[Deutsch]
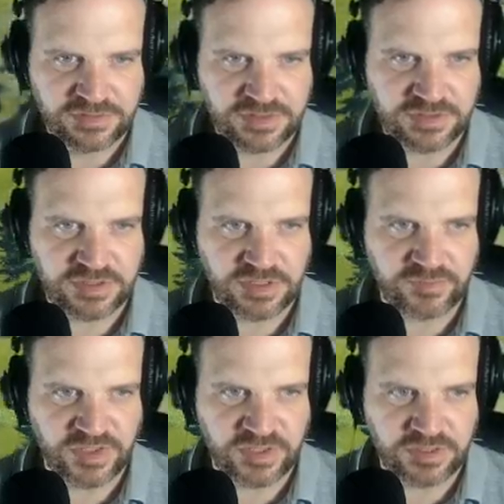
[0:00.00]
Also hier hat
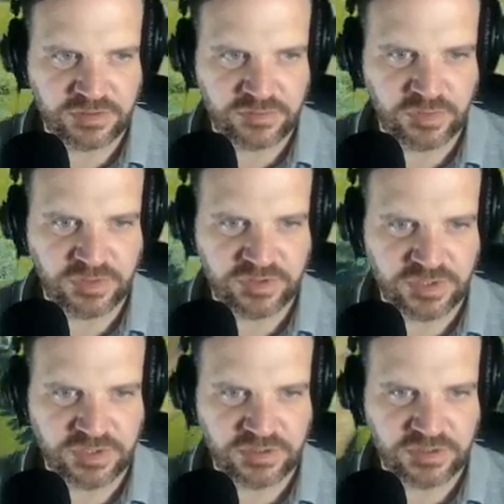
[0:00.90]
man dann kurz
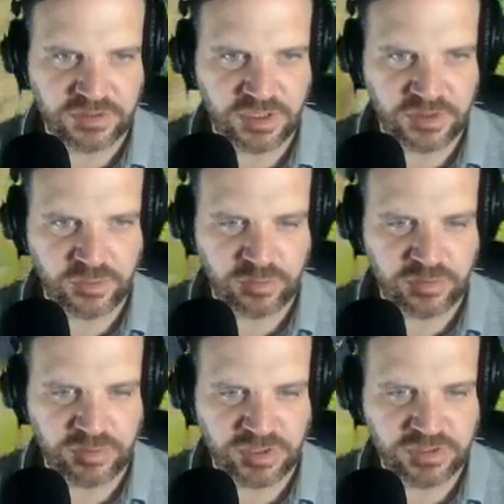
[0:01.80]
mal einen kleinen
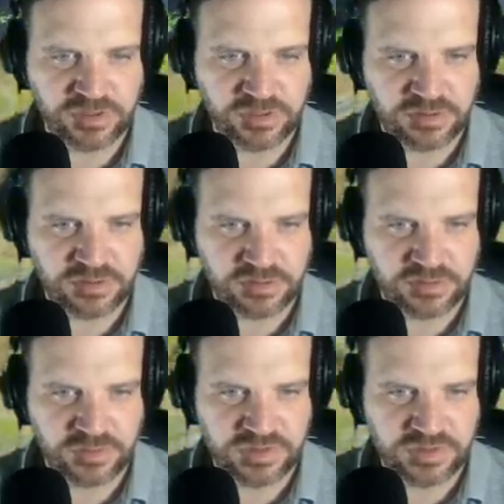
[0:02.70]
Überblick.
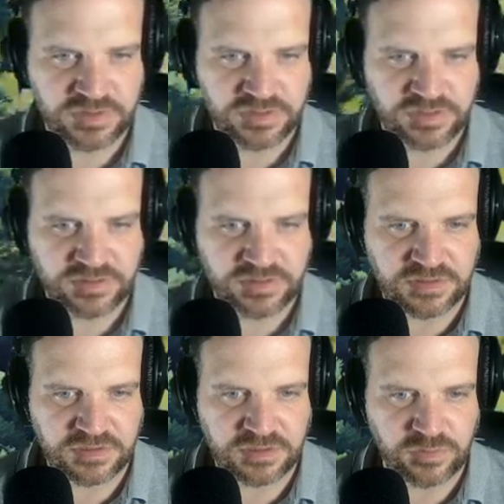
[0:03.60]
So sieht das Ganze
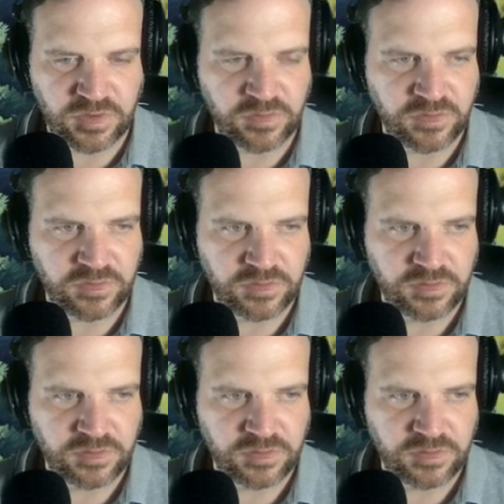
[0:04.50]
tatsächlich nur aus.